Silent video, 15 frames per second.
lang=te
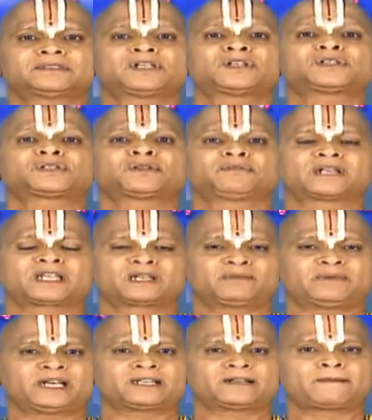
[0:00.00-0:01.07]
తెలుస్తూ
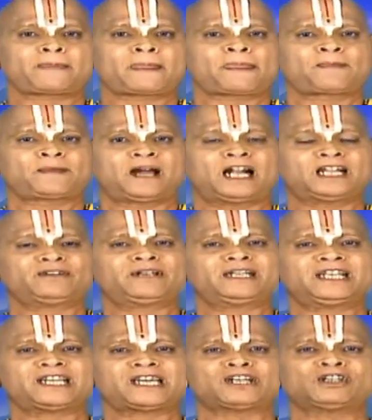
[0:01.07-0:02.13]
ఉన్నదనమాట
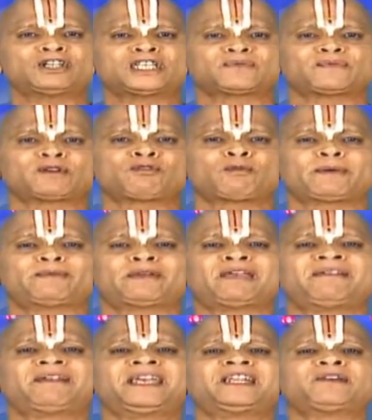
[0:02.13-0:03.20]
అటువంటి గరుడ స్వరూపమే
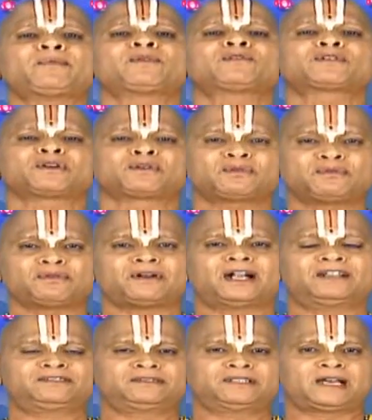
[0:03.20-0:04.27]
వేద పురుషుడు
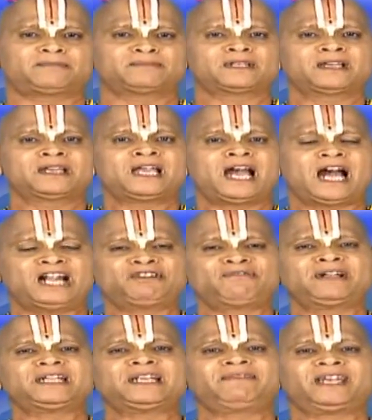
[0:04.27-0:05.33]
అంటున్నాం
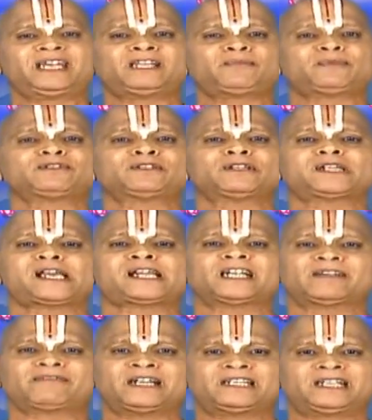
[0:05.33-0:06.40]
అటువంటి వేద
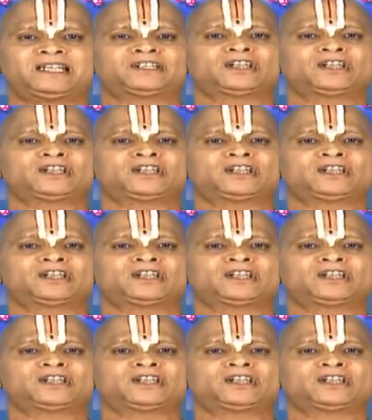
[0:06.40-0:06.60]
పురుషుడైనటువంటి